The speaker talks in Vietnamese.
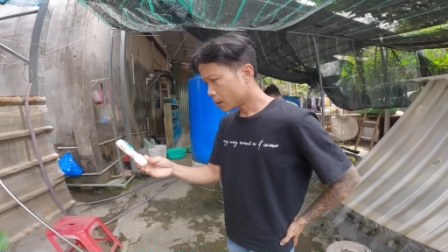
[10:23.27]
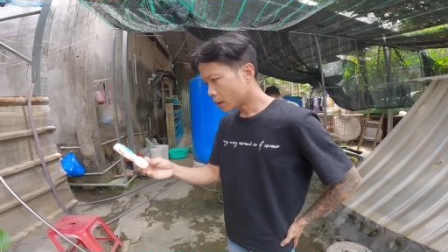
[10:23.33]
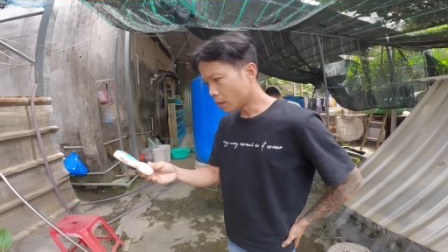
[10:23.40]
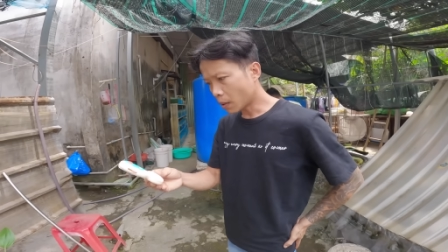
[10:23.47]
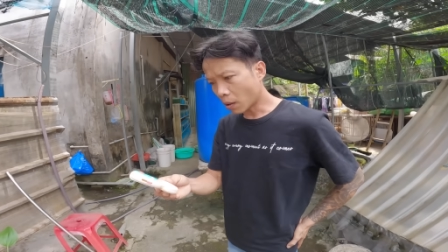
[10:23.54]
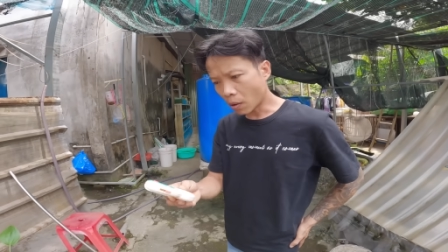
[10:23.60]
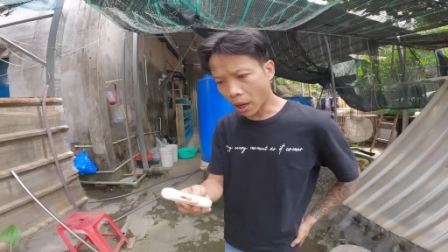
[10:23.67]

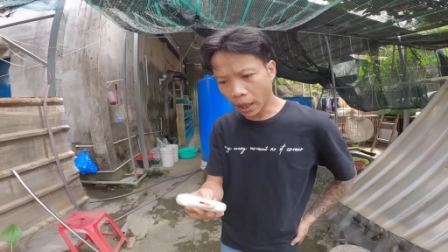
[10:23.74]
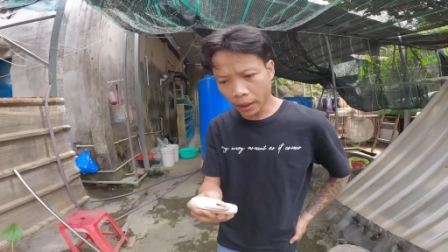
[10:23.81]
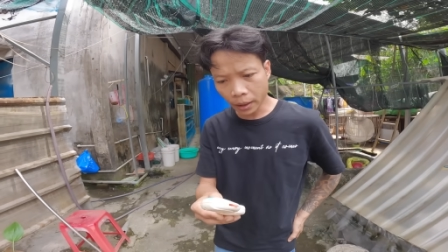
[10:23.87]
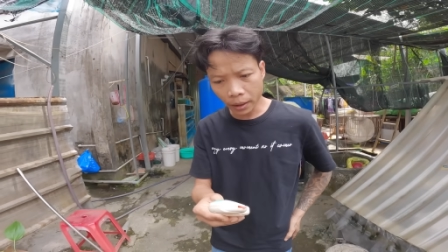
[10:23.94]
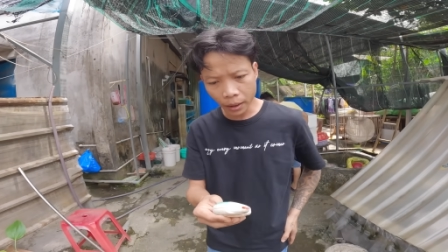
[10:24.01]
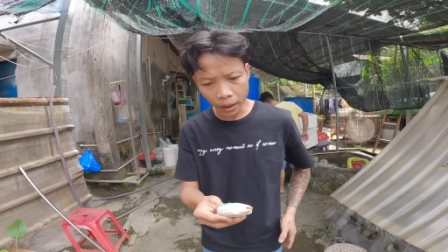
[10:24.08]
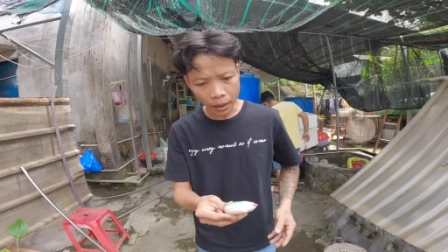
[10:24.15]
nhưng mà khoan
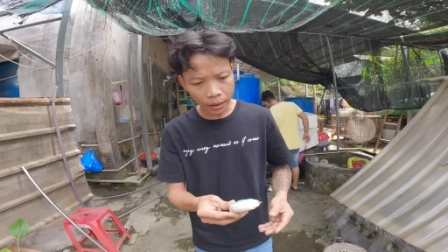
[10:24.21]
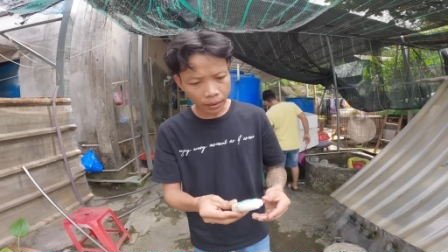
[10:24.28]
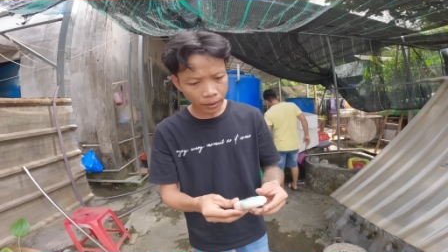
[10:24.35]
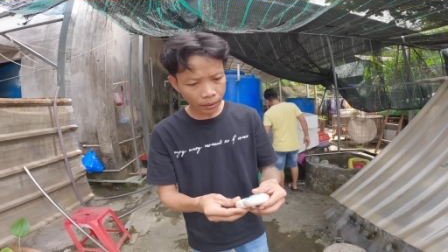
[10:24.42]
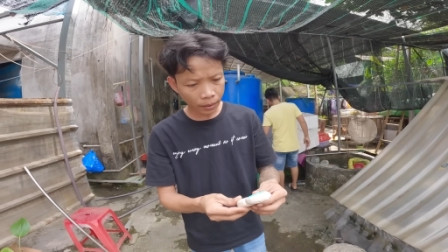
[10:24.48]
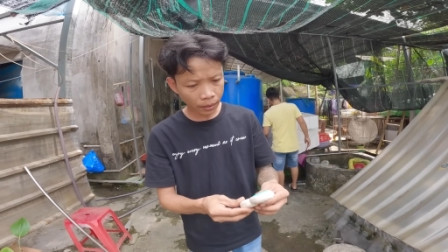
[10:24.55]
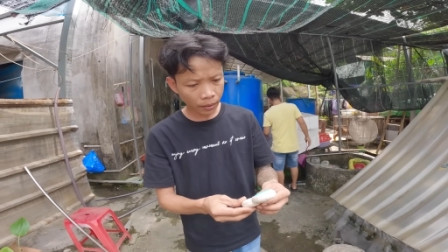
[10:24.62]
chưa
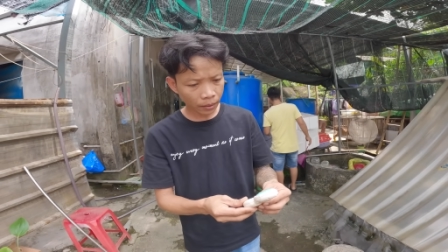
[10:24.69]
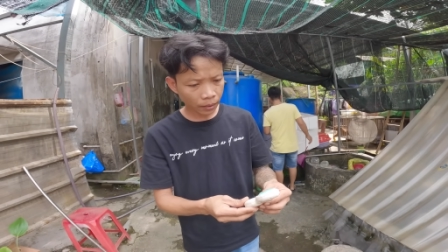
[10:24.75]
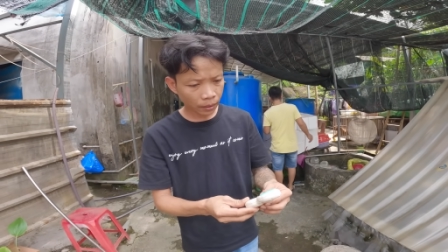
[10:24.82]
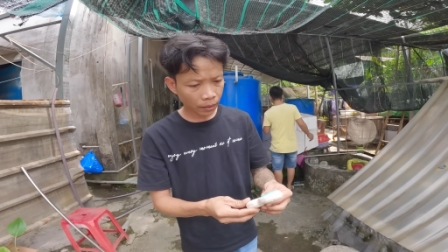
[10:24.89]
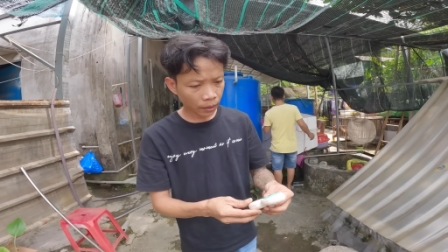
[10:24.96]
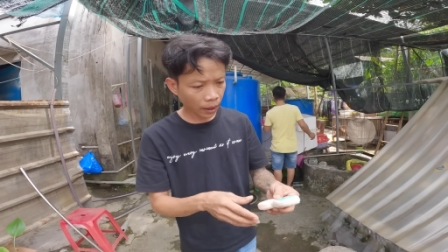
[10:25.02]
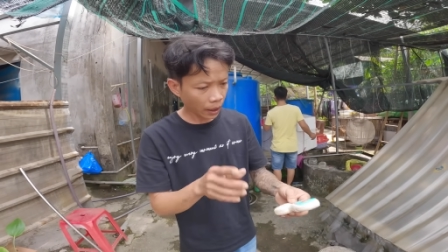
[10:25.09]

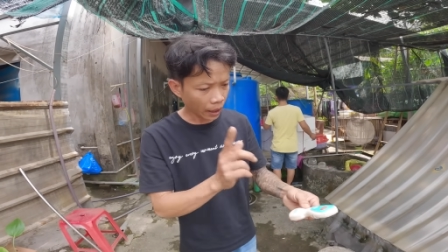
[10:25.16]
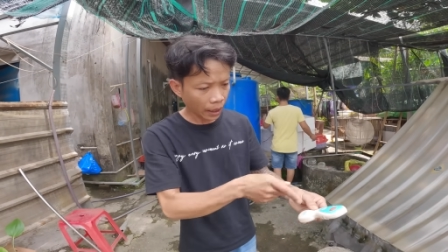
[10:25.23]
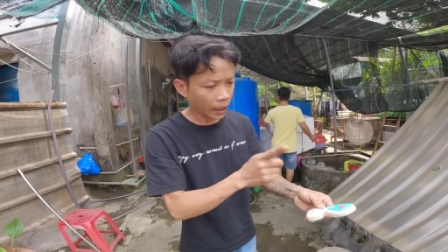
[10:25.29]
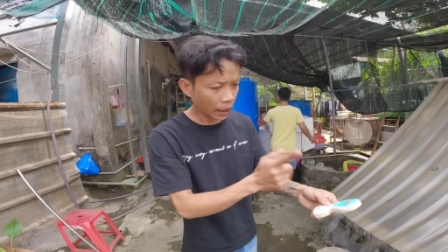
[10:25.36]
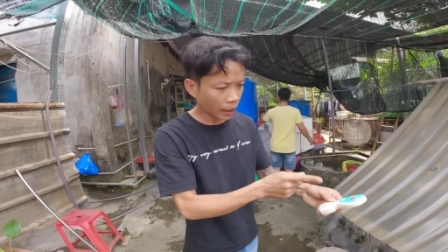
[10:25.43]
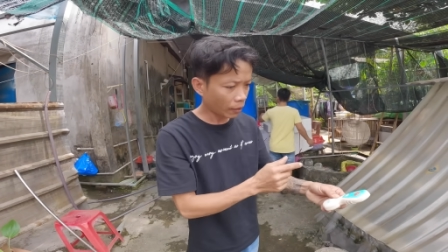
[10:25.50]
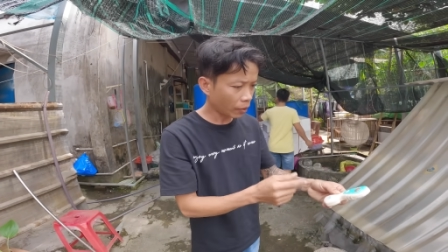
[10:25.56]
cái
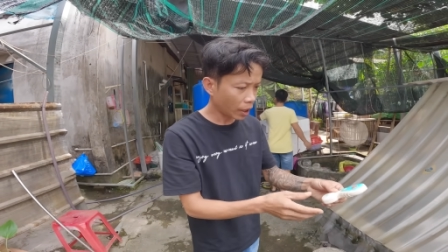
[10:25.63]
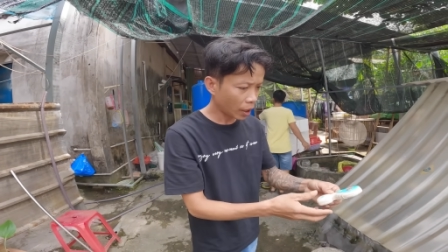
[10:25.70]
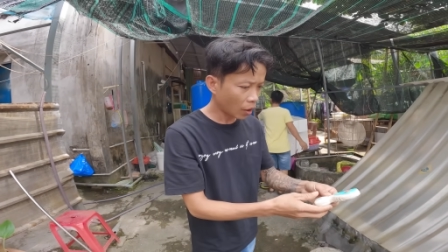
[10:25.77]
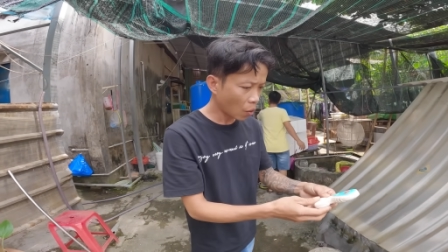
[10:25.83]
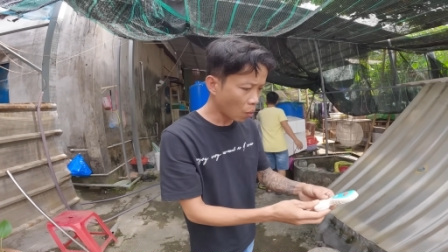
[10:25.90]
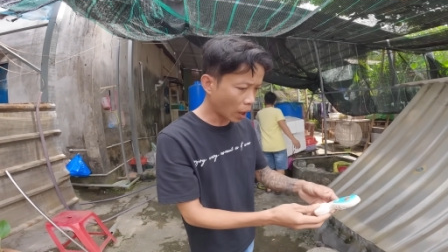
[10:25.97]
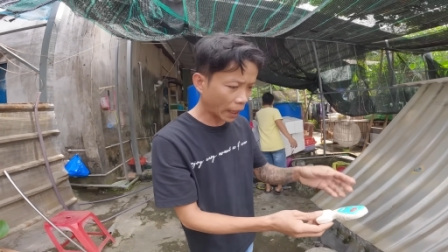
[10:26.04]
này để tao nghiên
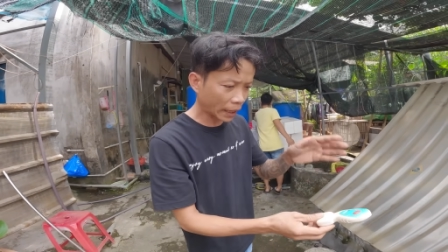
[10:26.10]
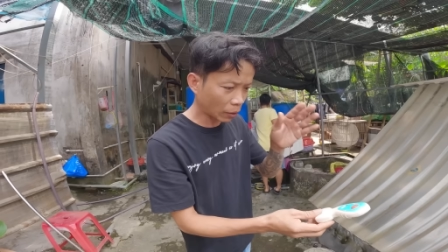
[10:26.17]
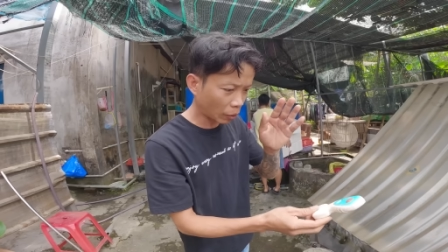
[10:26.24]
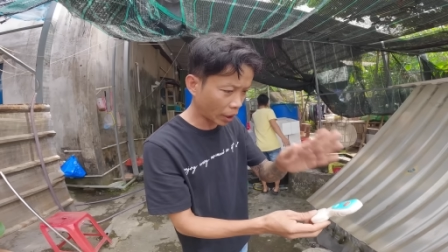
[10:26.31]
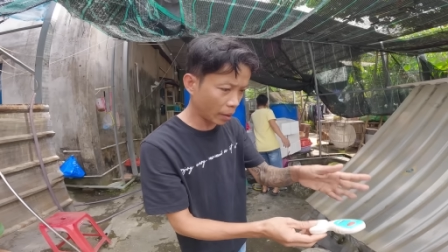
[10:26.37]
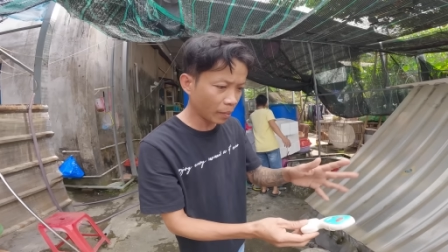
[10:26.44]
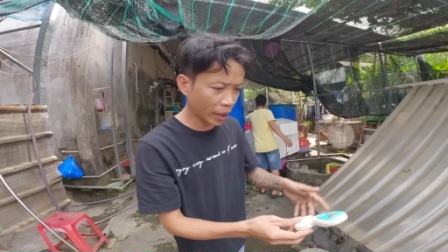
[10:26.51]
cứu lại
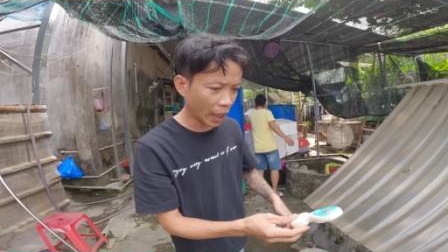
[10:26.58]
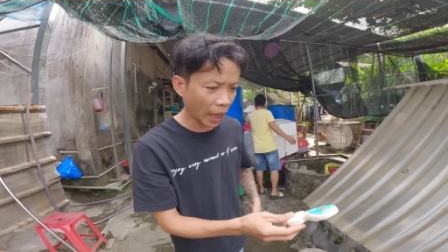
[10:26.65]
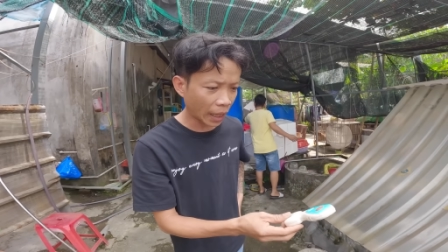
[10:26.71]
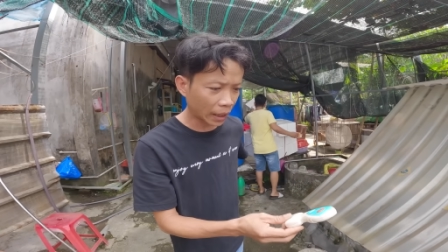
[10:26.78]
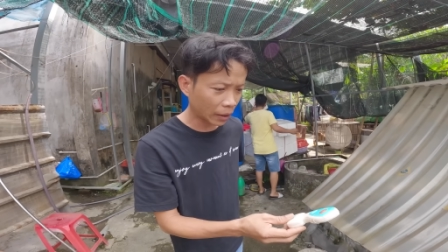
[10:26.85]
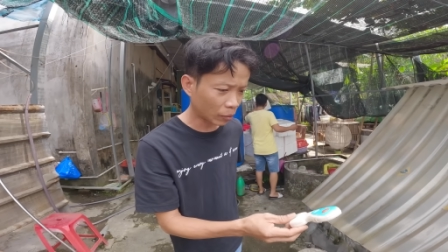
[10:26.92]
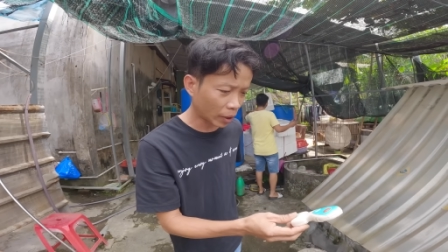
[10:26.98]
tao kiểm
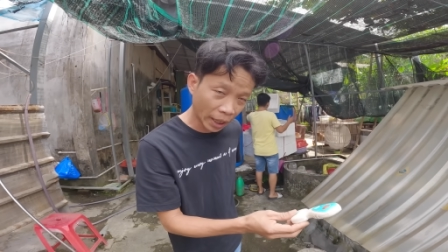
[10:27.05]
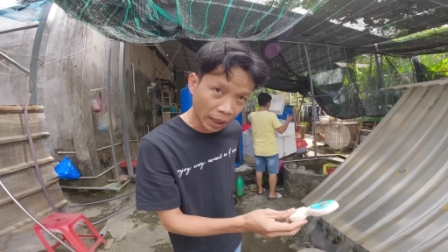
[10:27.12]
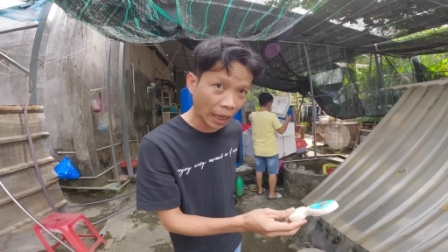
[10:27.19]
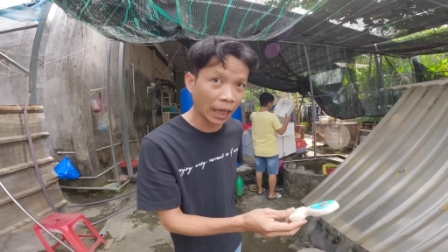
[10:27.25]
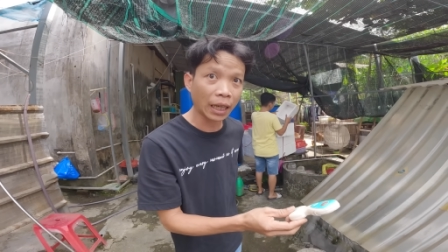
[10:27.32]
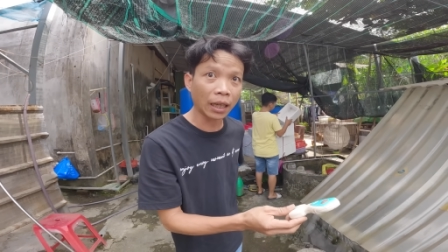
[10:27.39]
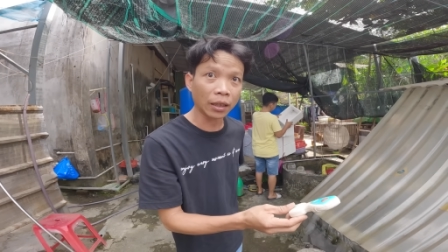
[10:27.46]
tra tao
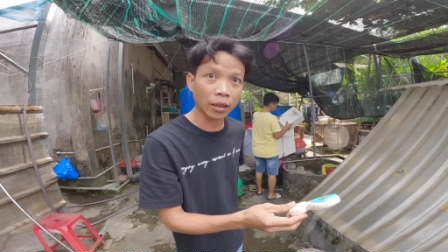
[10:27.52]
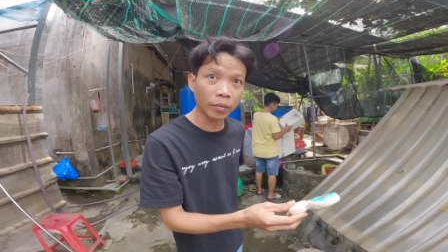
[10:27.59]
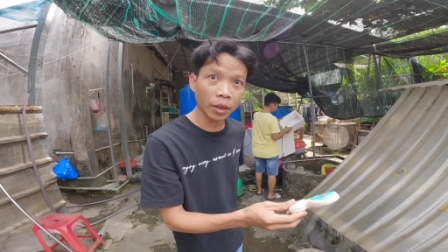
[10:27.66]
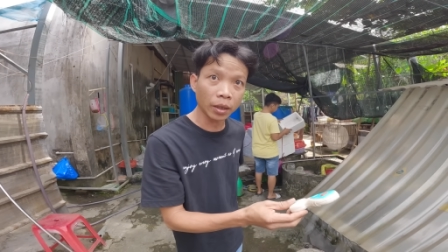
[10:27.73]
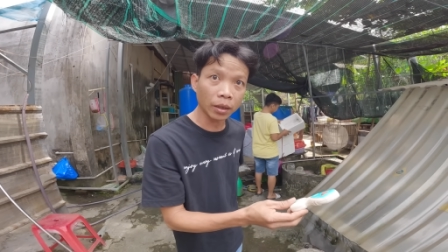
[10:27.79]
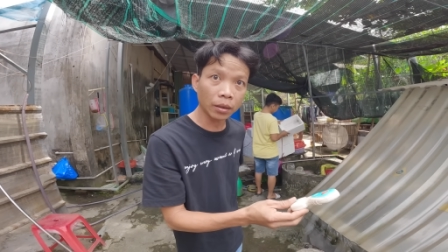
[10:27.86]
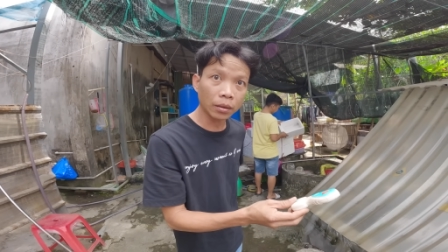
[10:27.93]
test lại lần nữa
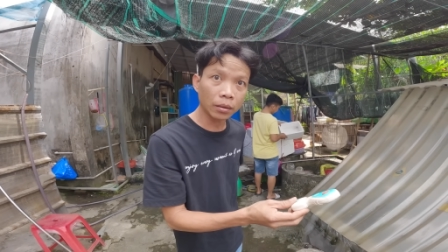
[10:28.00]
mới được